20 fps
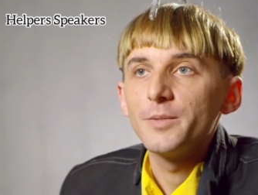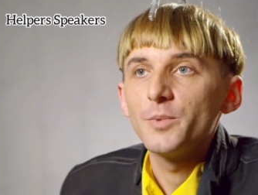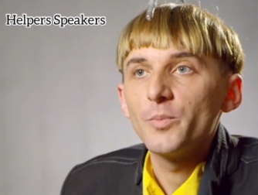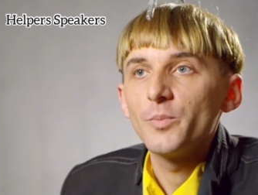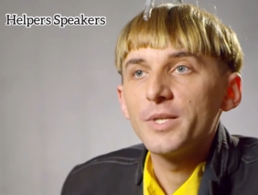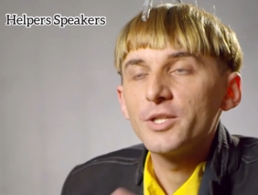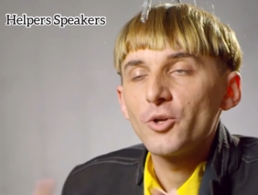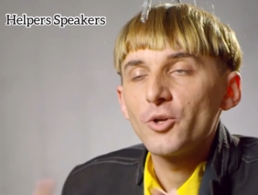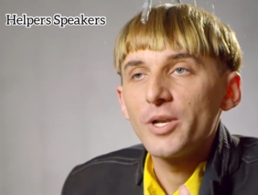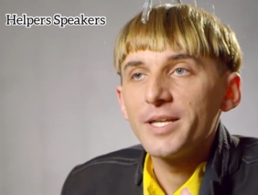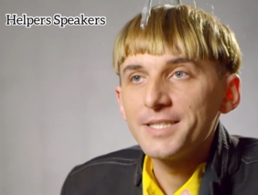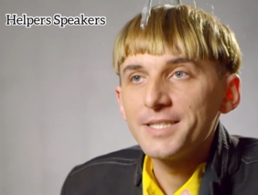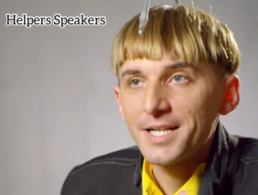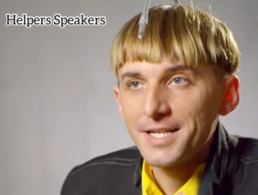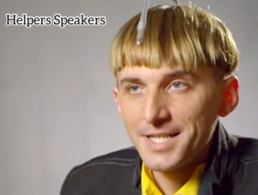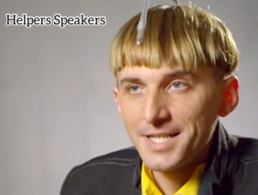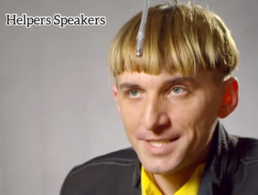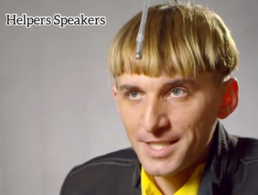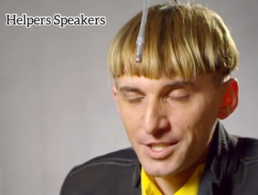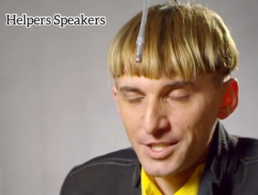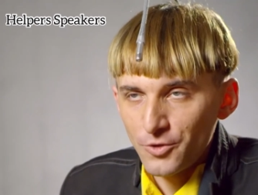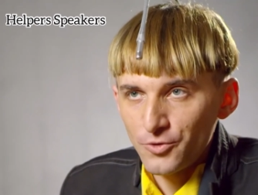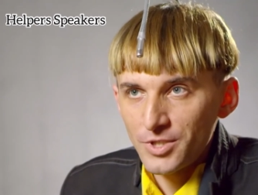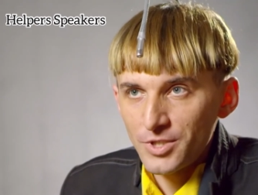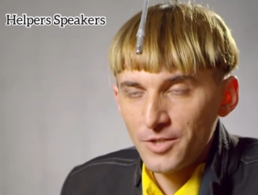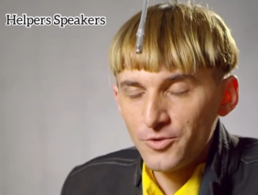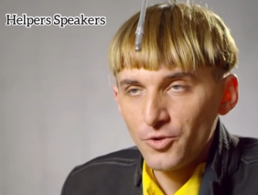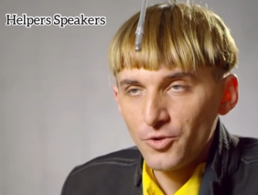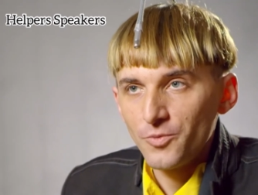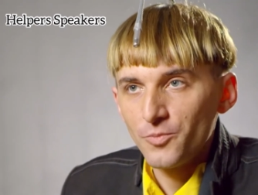De momento el Internet se está
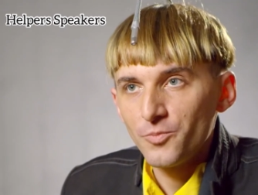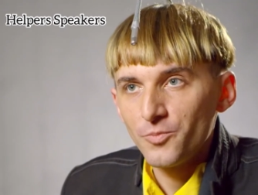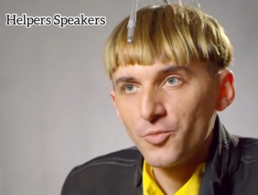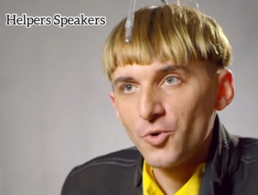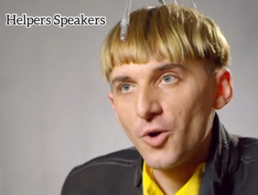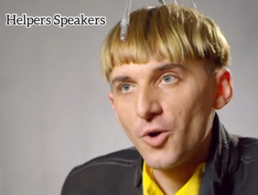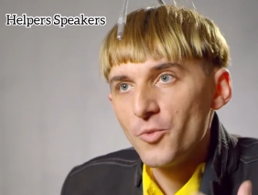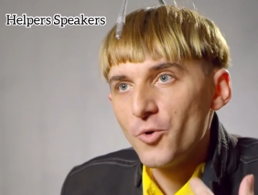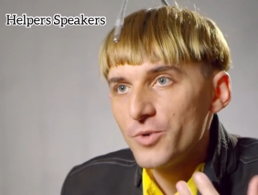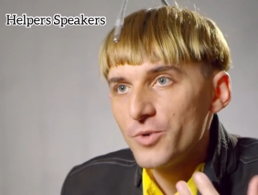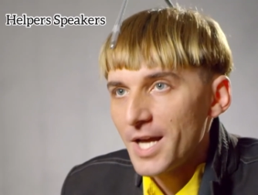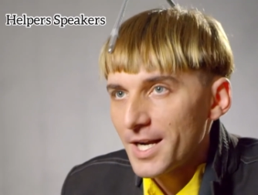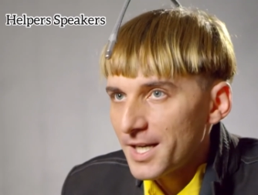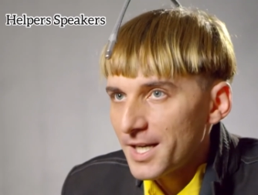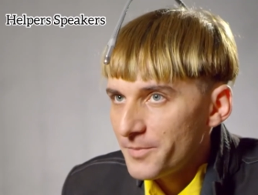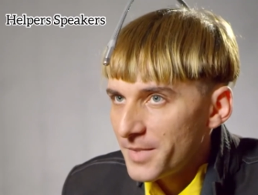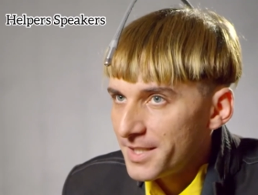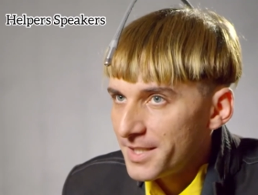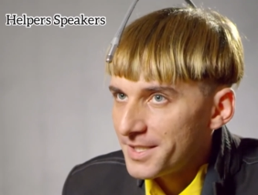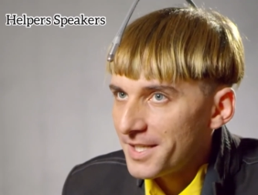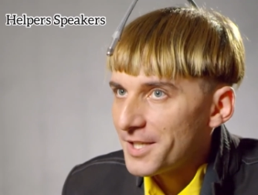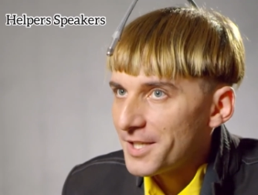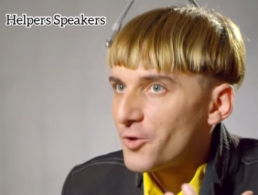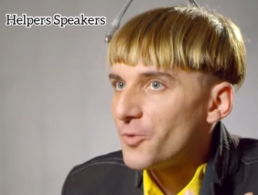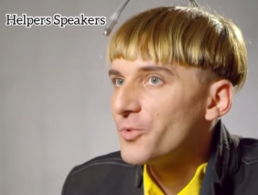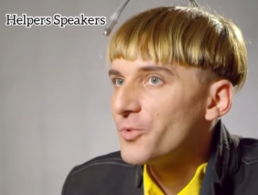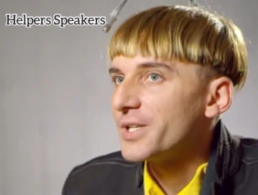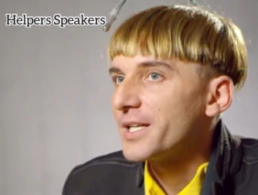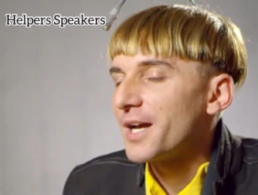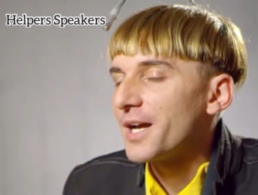usando como una herramienta de
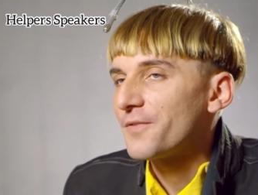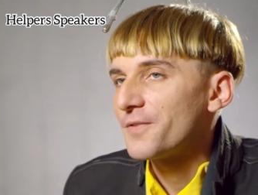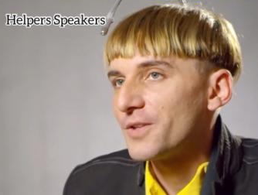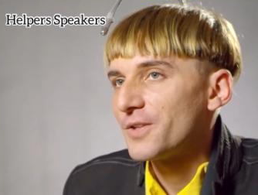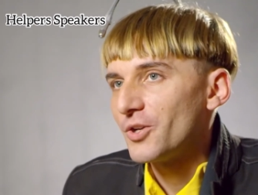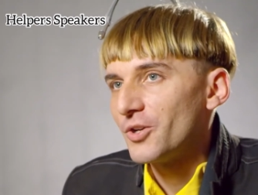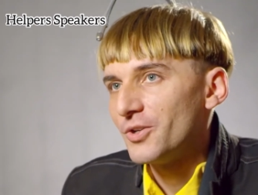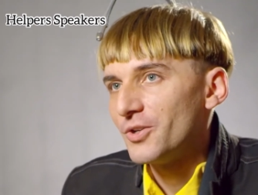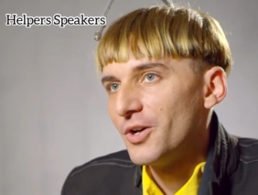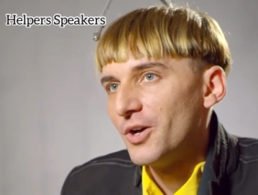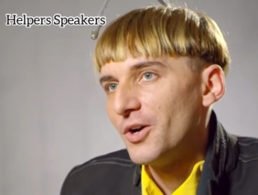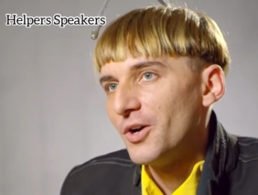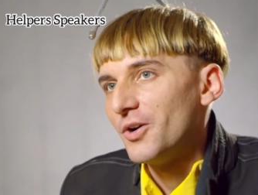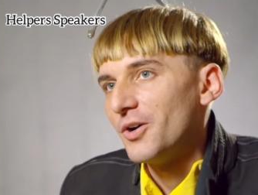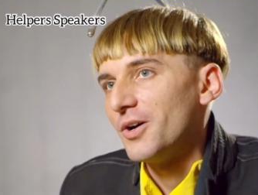comunicación